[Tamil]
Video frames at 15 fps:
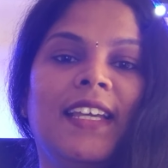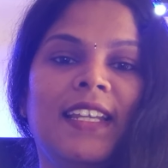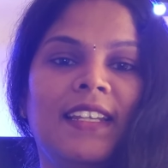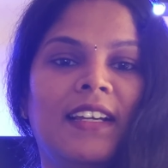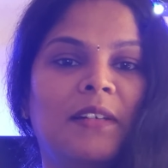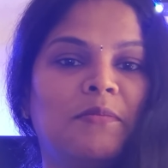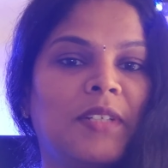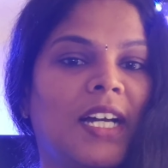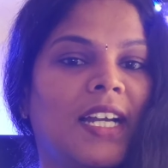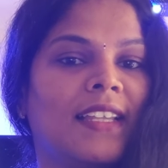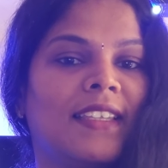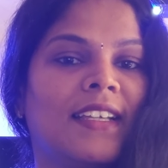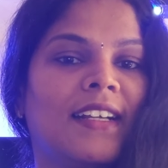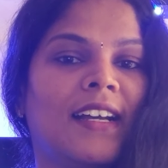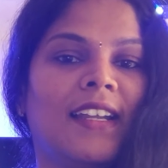எல்லாம்
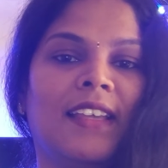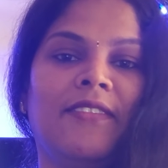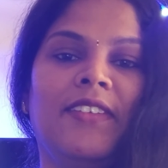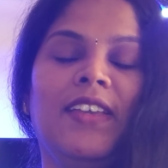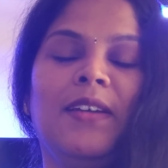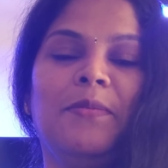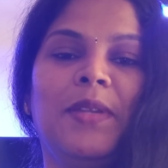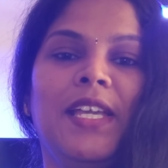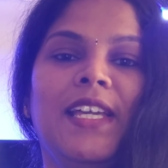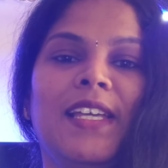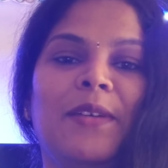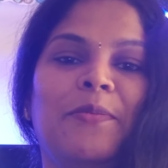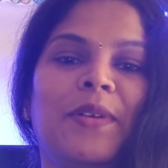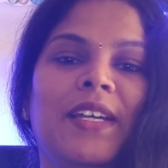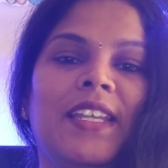கலந்த கலவை
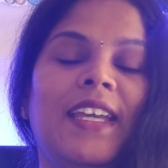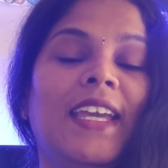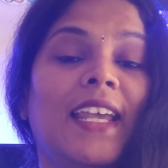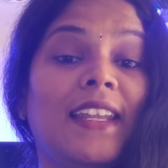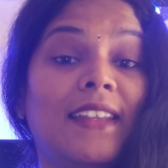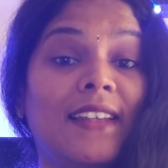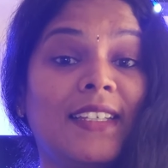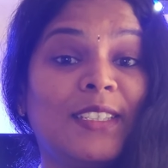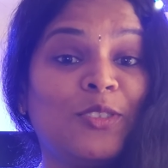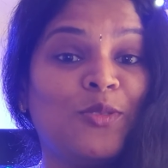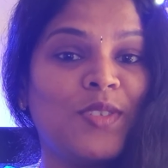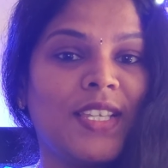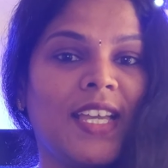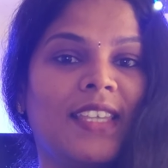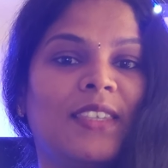அப்படிங்கிற மாதிரி
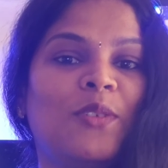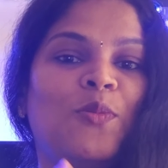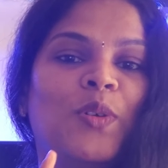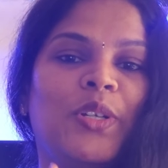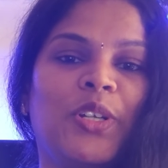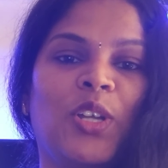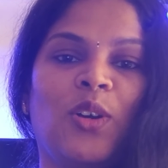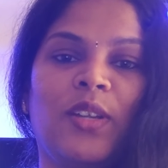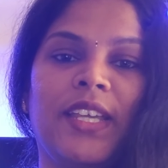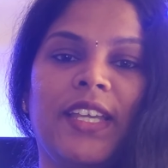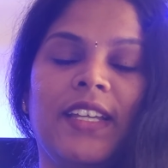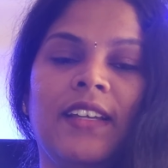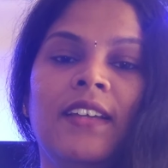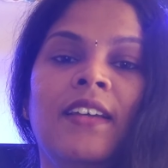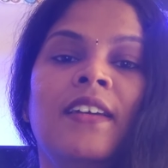எல்லாத்துக்கும் சேர்த்து ஒரு
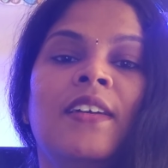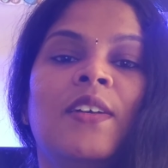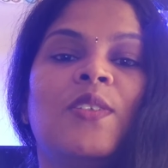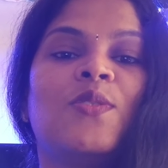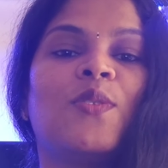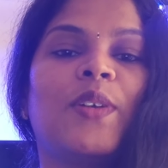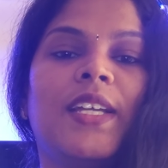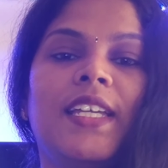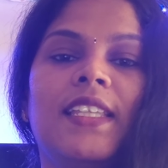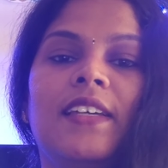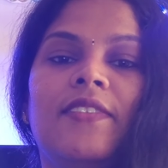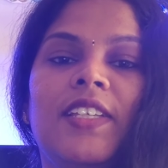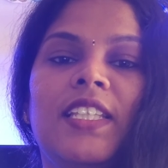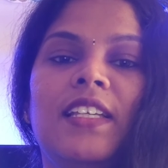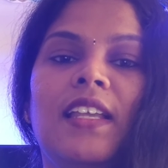டானிக்கு ஸோ
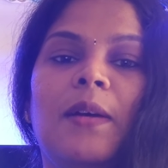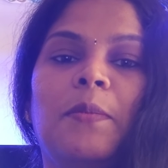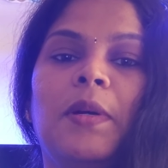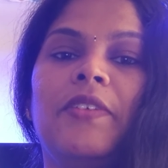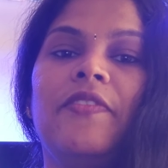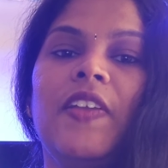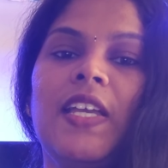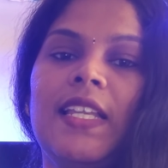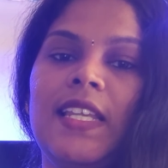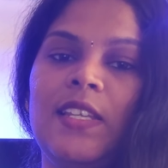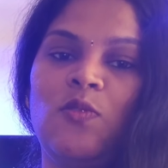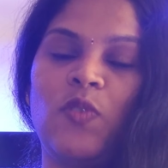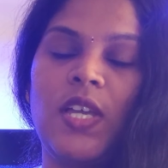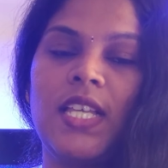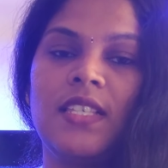இதை வந்து நம்ம வீக்லி
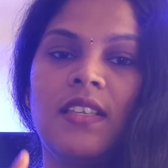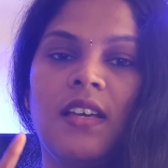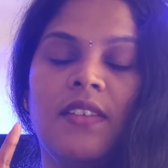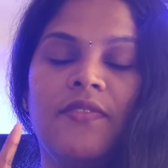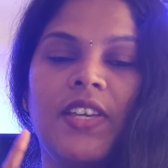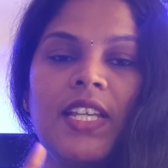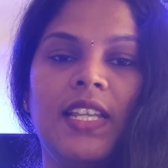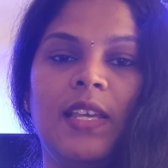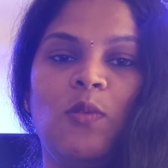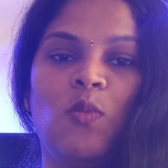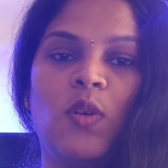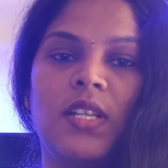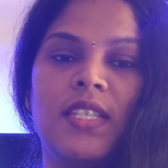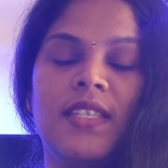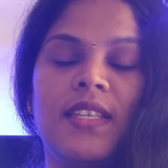ட்வைஸ் ஆர் வீக்லி
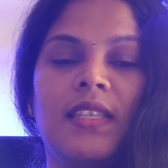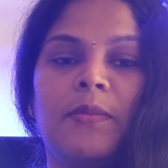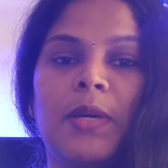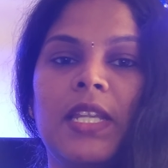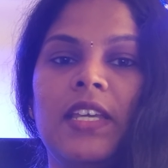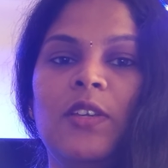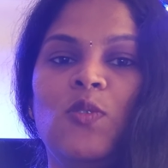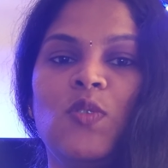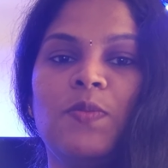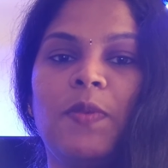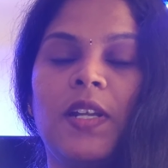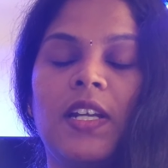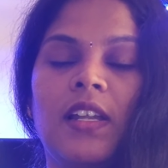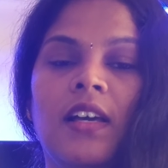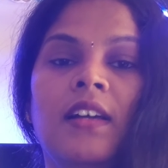ஒன்ஸ் அந்த மாதிரி யூஸ்
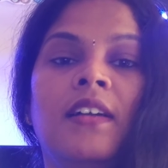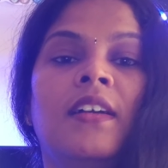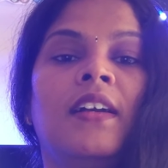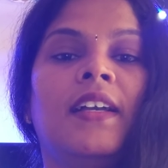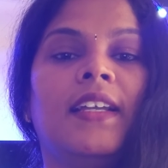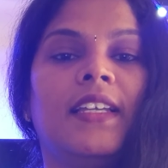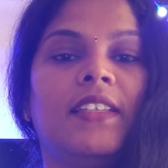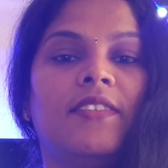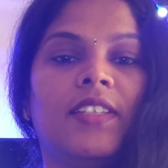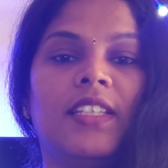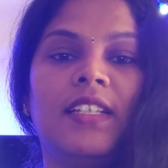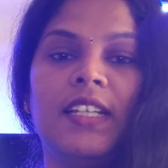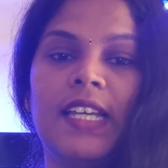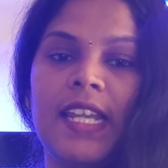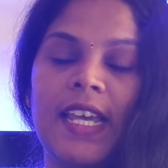பண்ணலாம் இது
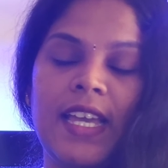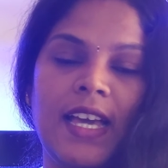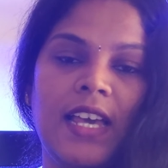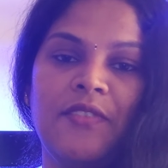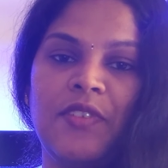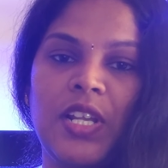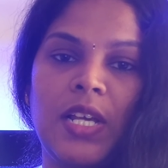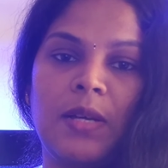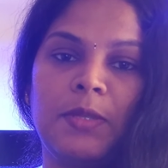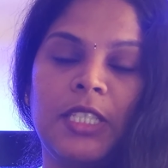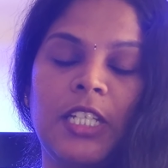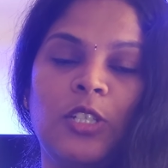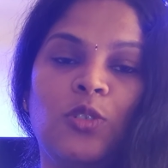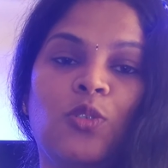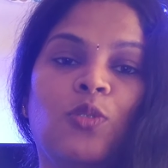வந்து கிரே ஹேர் வராமல்
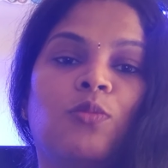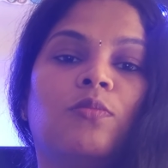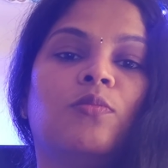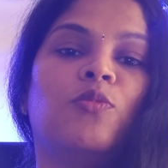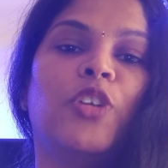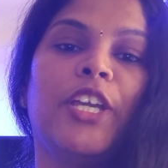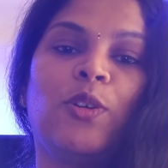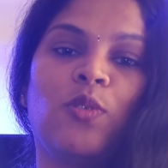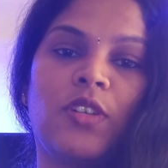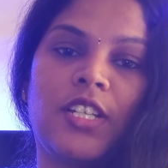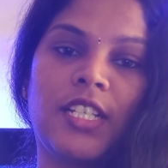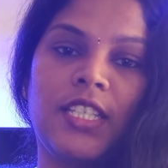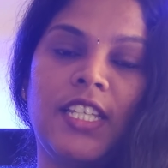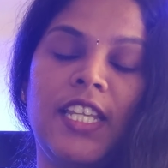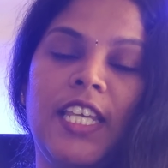தடுக்கும் முடி
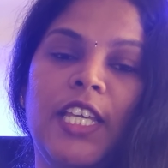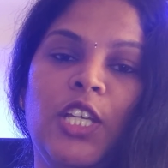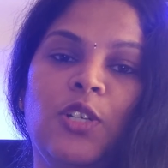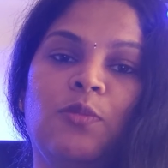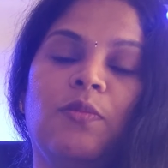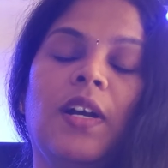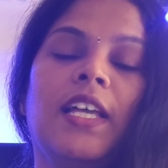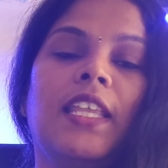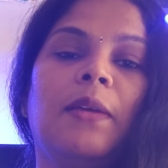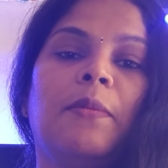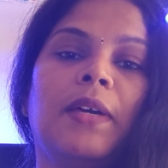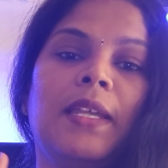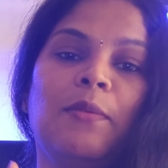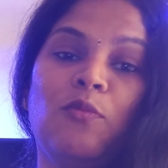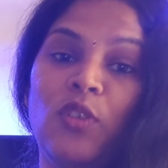கொட்டுறது நிற்கும் அதே
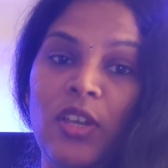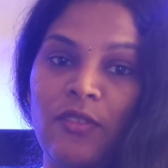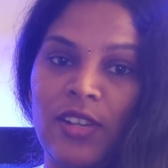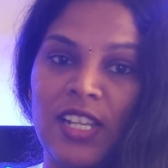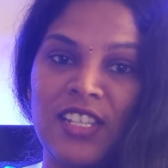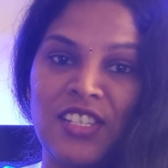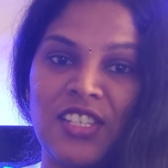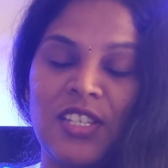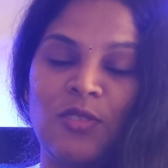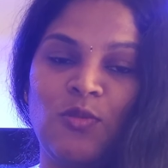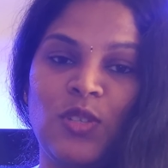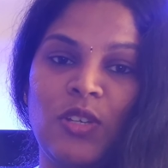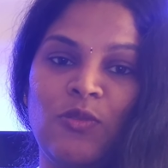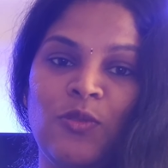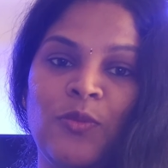மாதிரி முடி வளர்ச்சிக்கு
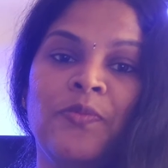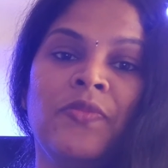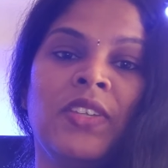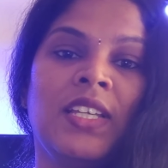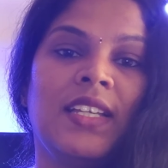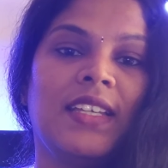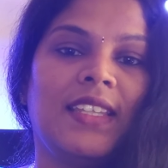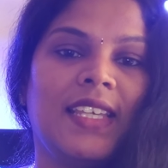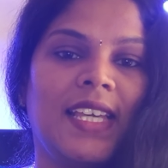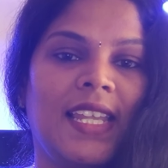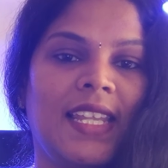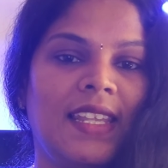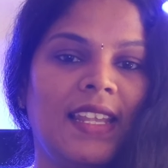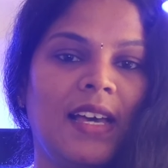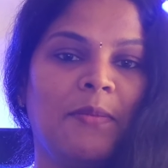உதவும் இது
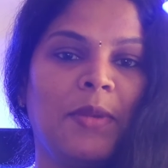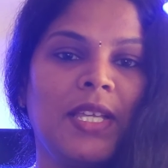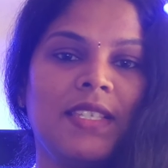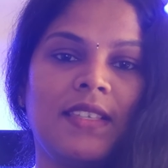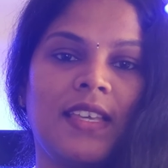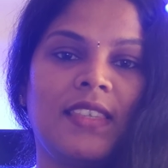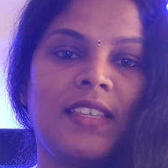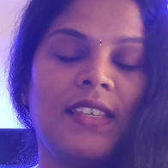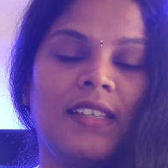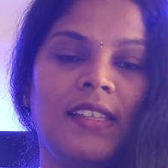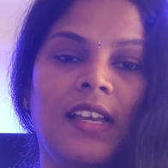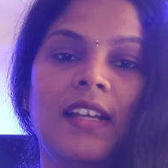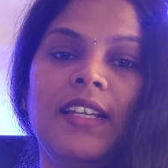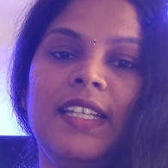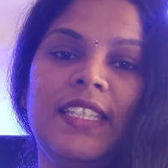எல்லாமே சேர்ந்தது
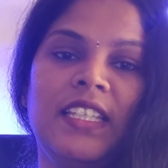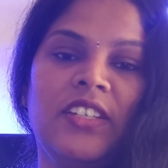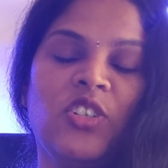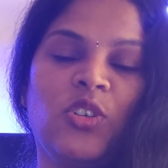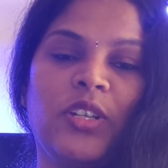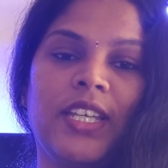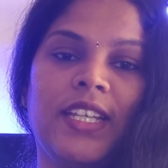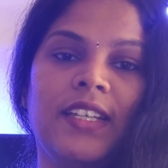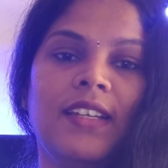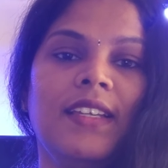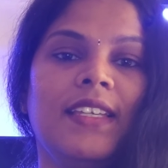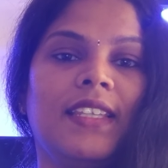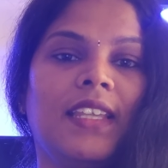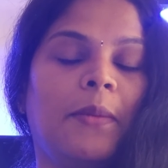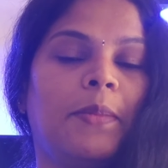தான் இந்த டானிக்கு
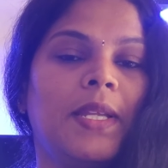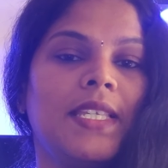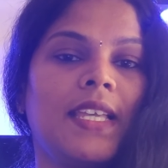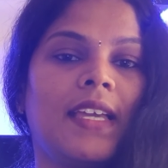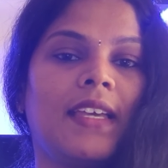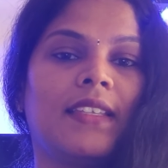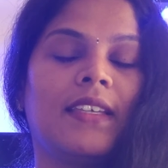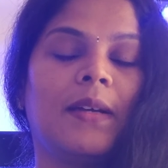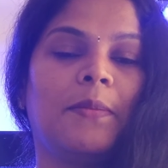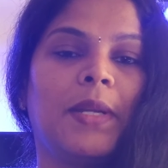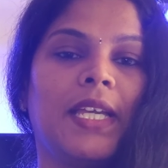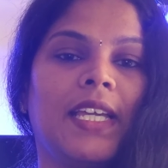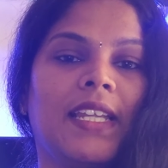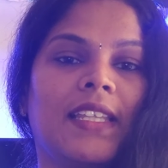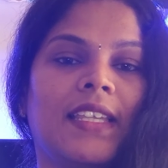இது எப்படி செய்கிறது
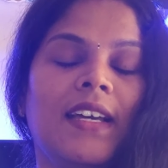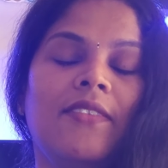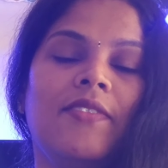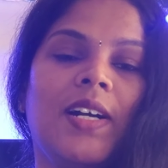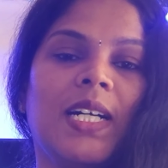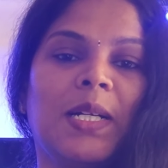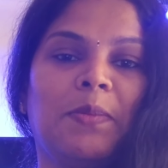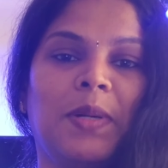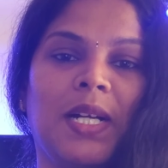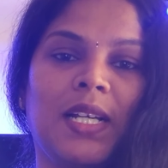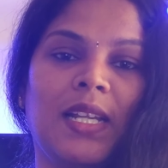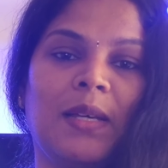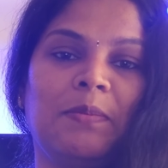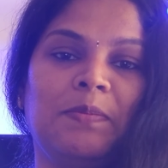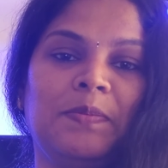அப்படிங்கிறத வாங்க
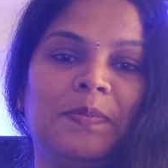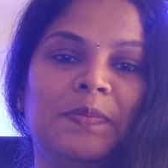பார்க்கலாம்